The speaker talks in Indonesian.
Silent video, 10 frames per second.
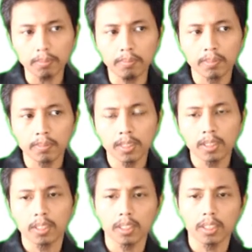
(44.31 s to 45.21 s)
Oke,
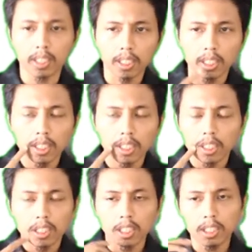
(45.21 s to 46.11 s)
okay.
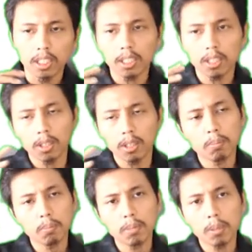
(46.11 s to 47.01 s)
Jadi kalau
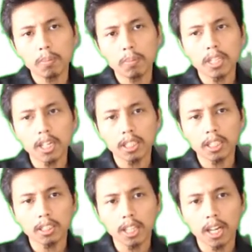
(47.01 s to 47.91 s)
berbicara
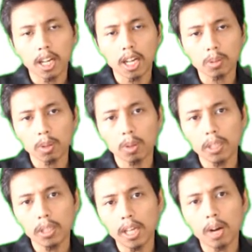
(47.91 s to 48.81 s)
tentang
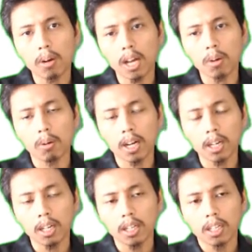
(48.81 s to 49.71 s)
astronomi di awal-awal,